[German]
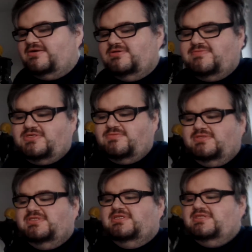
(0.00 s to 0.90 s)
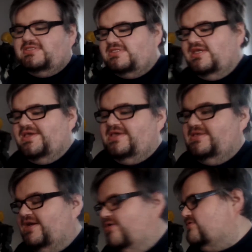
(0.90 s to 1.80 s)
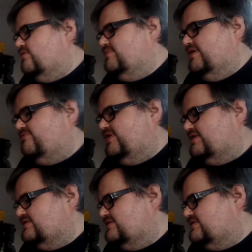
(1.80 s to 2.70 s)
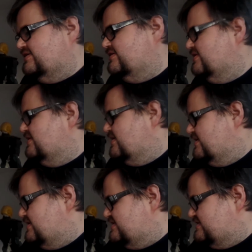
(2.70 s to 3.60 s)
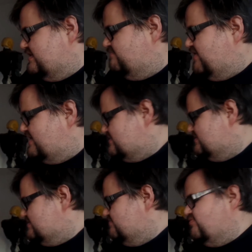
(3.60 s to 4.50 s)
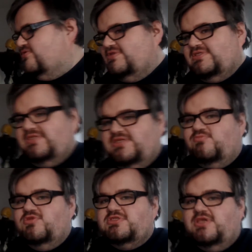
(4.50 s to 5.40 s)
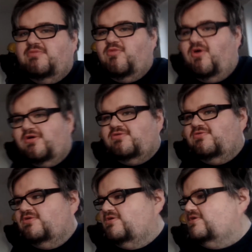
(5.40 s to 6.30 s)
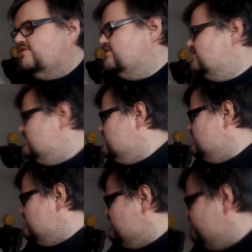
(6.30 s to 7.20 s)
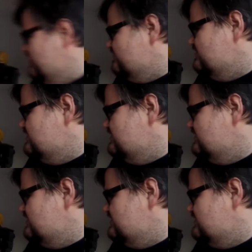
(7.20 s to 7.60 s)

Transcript: draus verschwunden sind, ist hier auch komplett fertig. Das Bad ist geputzt. Ich muss morgen nur noch den Pfand